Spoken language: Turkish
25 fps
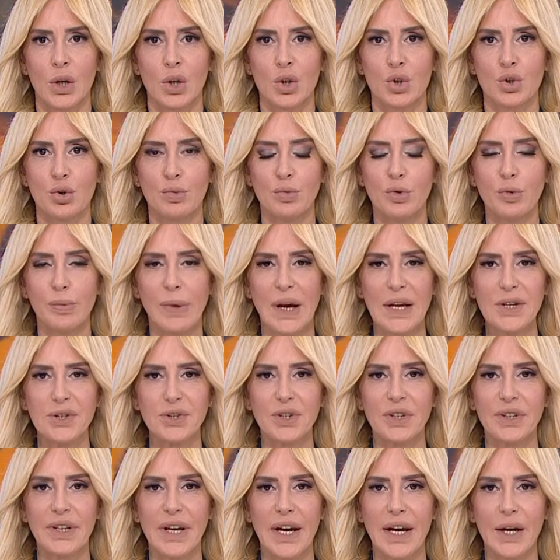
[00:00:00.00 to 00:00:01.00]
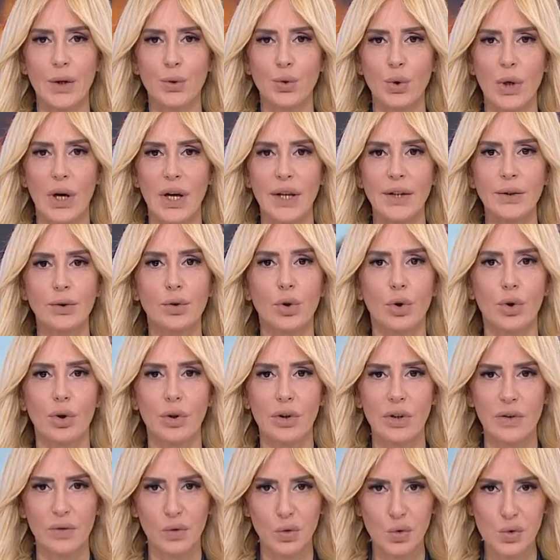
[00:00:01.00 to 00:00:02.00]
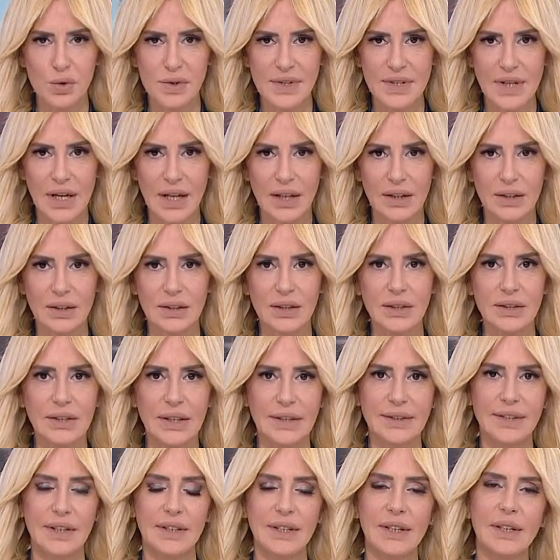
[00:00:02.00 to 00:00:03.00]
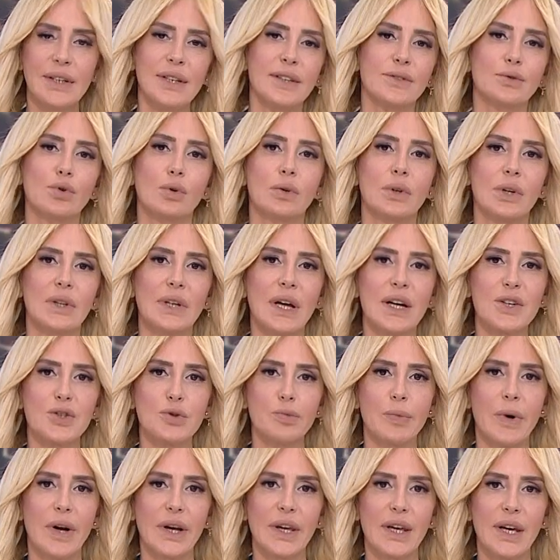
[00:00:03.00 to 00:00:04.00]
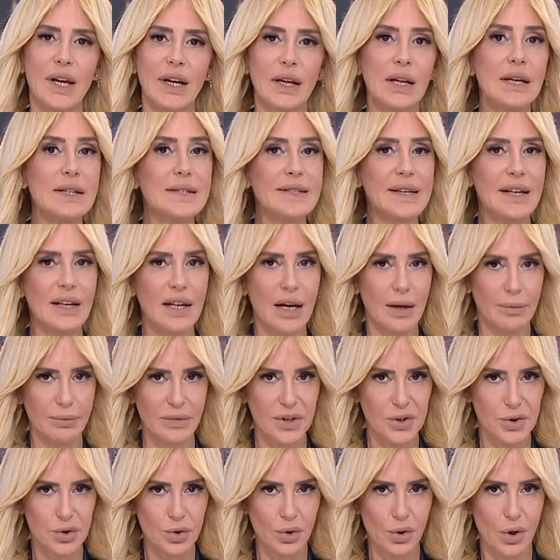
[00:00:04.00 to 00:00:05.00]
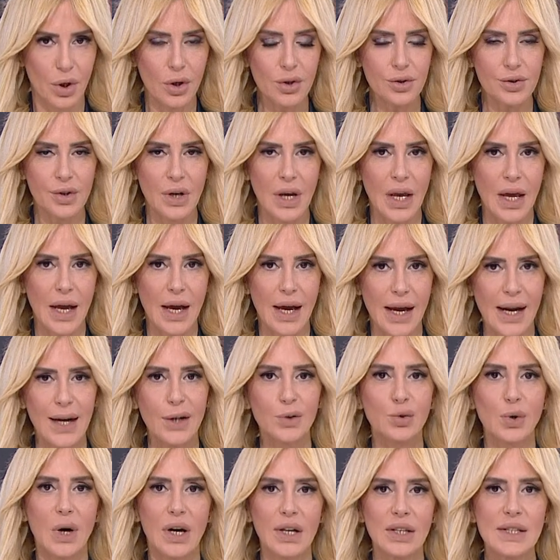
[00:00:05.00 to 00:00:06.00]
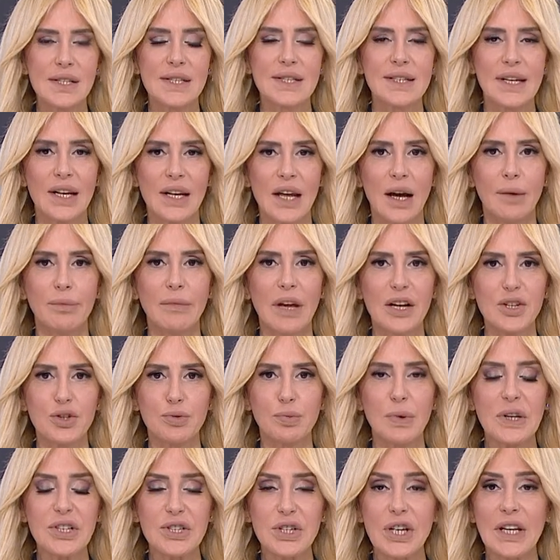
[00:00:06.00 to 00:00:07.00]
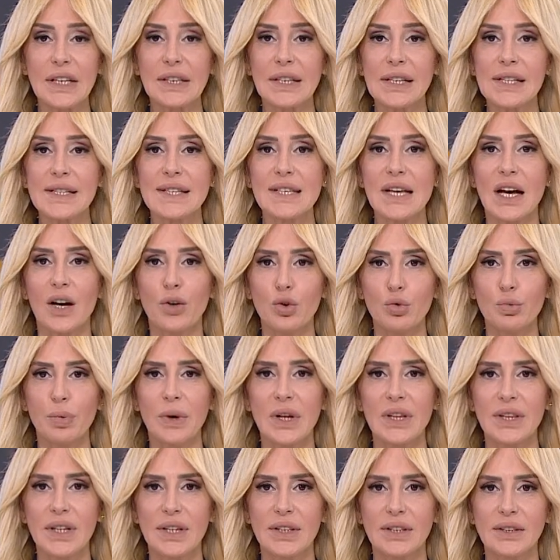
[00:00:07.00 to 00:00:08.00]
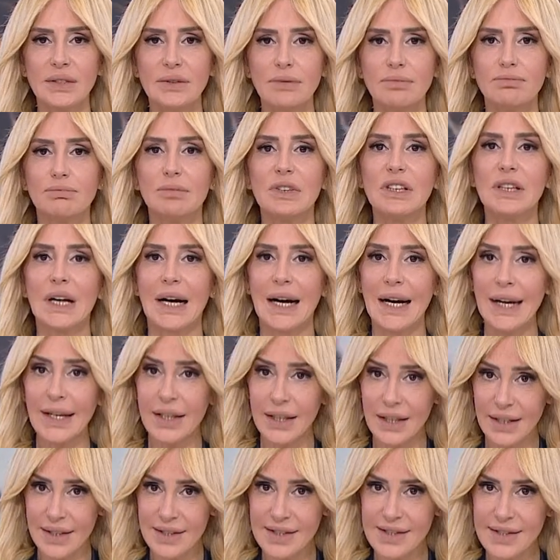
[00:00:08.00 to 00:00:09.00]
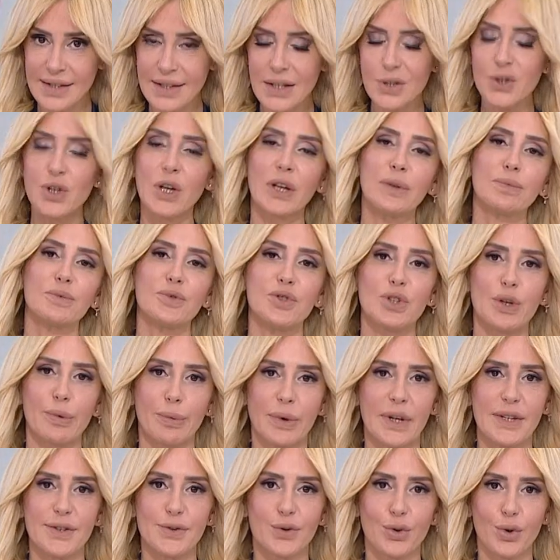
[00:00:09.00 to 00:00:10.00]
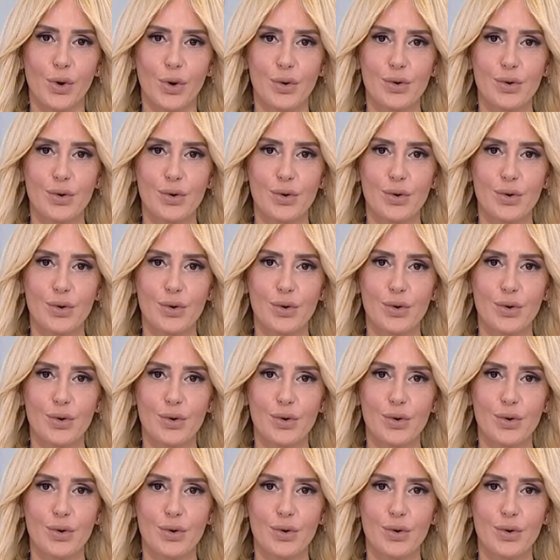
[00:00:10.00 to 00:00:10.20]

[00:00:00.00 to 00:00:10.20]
Cumhurbaşkanı Erdoğan koronavirüs salgını nedeniyle tokalaşmak yerine selamlaşıyor. Erdoğan'ın selamlaşma şekli ise Avrupalıların bir hayli ilgisini çekmişe benziyor.